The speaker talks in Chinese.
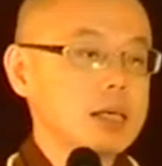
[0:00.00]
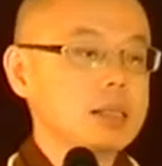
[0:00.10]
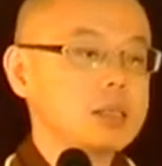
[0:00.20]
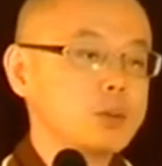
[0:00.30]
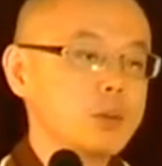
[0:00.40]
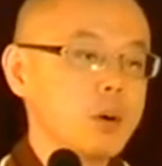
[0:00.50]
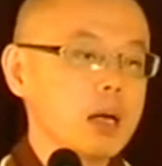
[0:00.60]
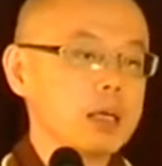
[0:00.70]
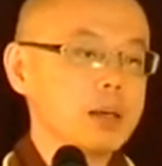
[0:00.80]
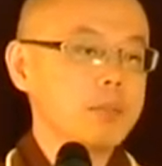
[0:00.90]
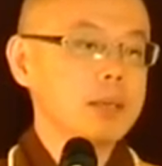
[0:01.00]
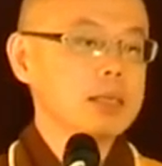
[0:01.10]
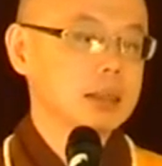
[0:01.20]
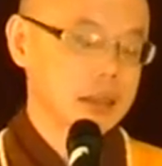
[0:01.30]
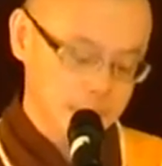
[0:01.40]
讲了这句话呢，没
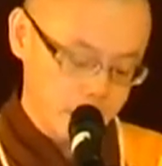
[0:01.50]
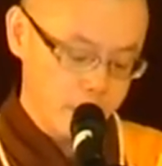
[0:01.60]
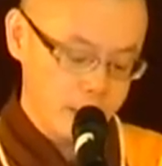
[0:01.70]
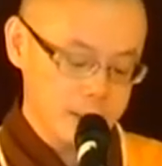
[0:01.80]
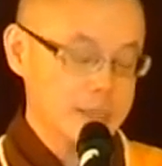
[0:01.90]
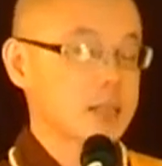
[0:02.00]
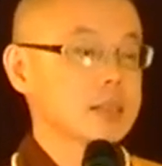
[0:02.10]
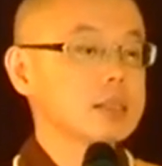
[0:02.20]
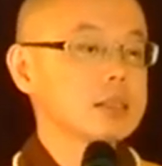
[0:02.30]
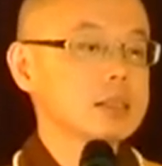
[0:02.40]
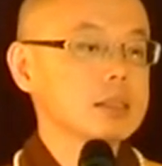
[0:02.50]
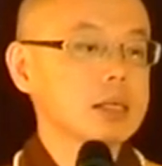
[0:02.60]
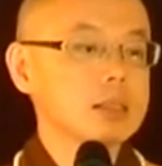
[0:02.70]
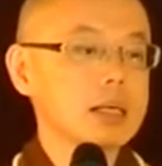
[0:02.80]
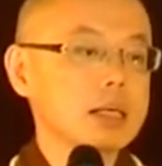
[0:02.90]
想到待会讲经之
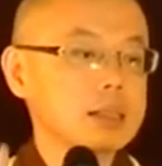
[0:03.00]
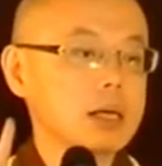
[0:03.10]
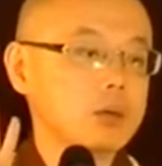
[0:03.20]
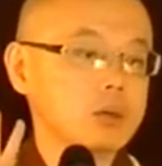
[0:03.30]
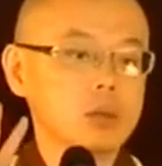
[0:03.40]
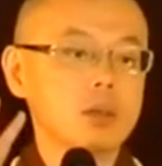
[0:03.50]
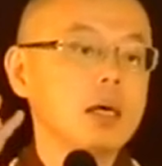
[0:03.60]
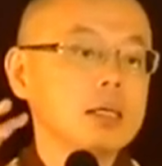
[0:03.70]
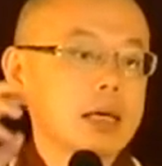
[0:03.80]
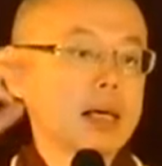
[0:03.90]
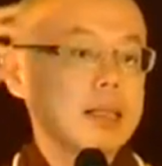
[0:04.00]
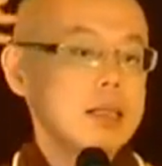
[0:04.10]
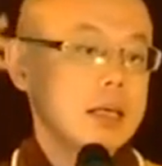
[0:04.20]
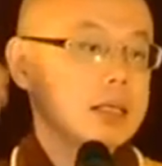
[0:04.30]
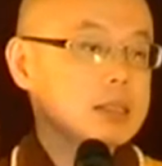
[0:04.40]
前三个小时，大家
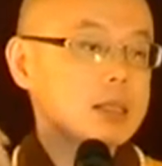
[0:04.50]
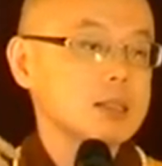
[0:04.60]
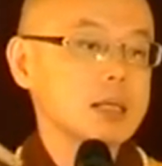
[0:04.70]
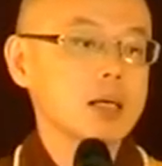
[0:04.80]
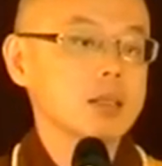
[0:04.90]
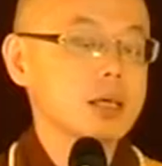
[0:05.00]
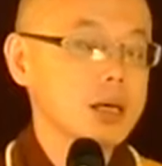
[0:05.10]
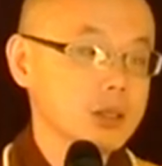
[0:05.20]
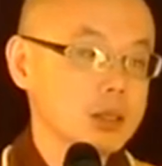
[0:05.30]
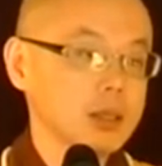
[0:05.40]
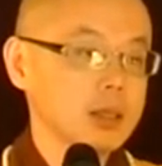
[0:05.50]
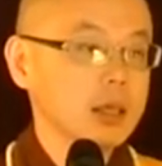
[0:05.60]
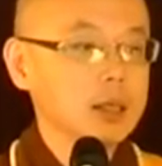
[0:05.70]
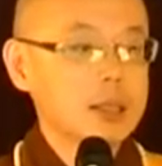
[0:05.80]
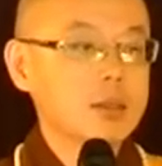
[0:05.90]
就迎请上上师，
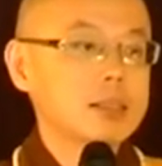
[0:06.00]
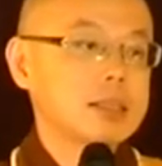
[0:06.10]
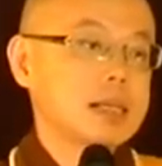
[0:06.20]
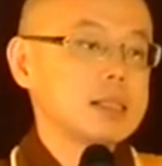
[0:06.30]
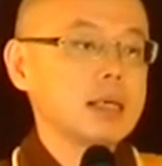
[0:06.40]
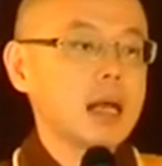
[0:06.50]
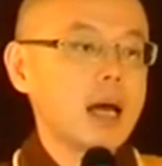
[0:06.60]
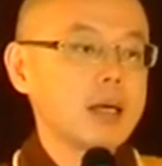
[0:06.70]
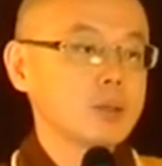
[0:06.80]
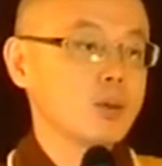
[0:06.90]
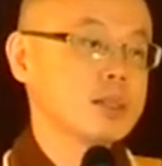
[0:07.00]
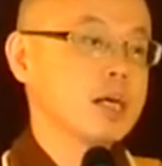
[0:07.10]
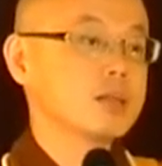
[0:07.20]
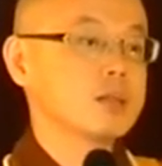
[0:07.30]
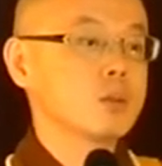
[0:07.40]
大家就站起来，结果
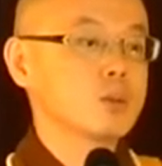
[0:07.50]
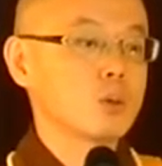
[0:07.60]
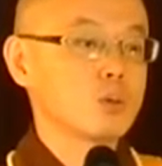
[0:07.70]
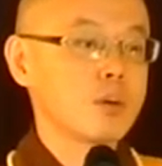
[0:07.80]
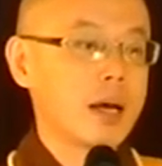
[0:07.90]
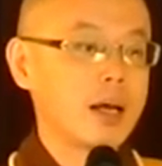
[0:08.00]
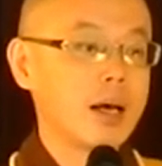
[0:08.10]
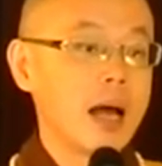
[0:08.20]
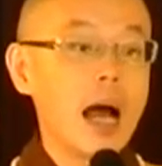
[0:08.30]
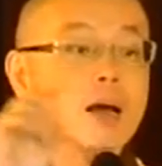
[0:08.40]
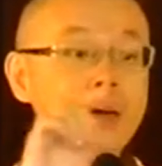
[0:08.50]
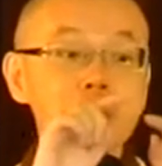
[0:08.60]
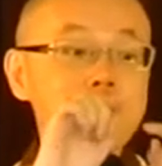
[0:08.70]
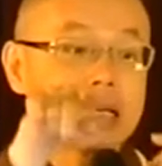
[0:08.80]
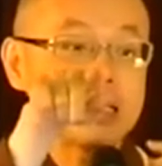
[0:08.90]
上师就走出来了。哈，
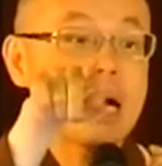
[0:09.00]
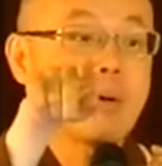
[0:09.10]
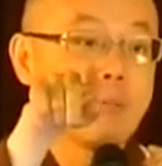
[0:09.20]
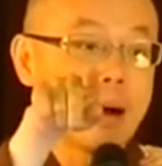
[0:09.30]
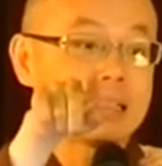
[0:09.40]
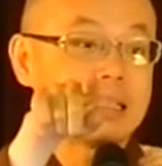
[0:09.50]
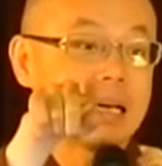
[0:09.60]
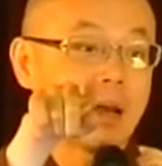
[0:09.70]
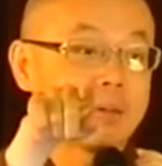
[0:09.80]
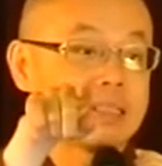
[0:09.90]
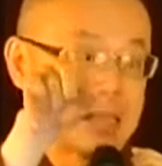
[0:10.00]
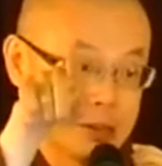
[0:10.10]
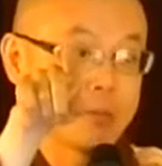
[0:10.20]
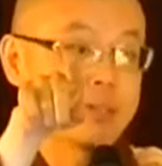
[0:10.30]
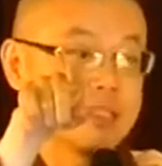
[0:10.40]
原来刚才我骂的那个老人家
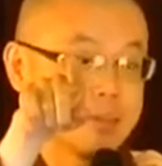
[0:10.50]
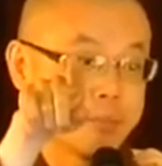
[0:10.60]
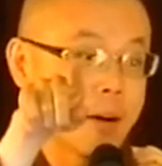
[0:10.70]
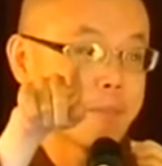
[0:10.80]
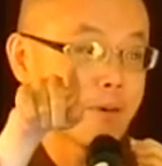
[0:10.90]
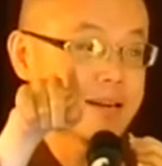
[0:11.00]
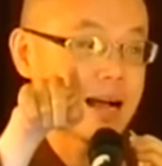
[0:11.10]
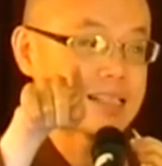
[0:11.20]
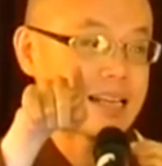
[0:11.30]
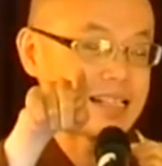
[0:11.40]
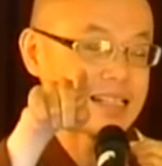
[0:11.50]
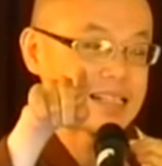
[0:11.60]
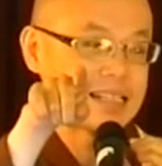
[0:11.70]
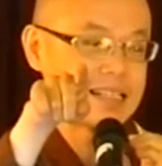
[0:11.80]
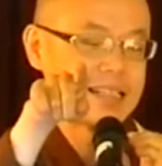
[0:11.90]
就是帕崩卡禅
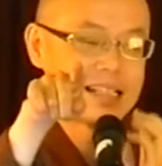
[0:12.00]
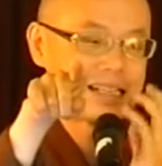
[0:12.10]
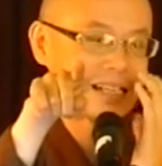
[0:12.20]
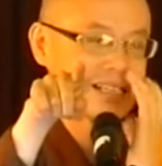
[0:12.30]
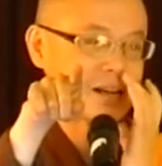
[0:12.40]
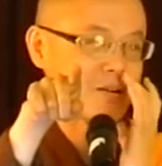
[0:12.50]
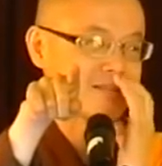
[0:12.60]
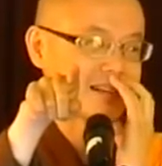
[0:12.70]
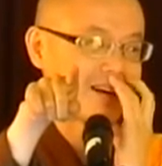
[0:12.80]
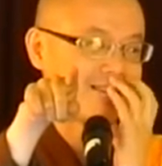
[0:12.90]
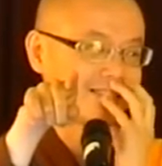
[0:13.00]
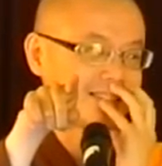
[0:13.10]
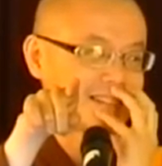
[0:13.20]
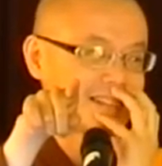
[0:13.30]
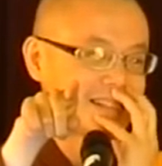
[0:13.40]
师。他讲糟糕了，
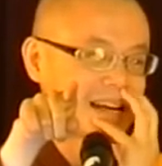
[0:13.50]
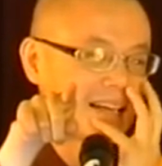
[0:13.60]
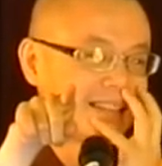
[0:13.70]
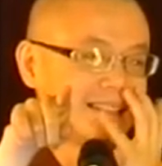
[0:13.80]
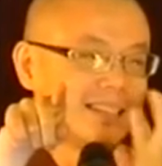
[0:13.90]
这下。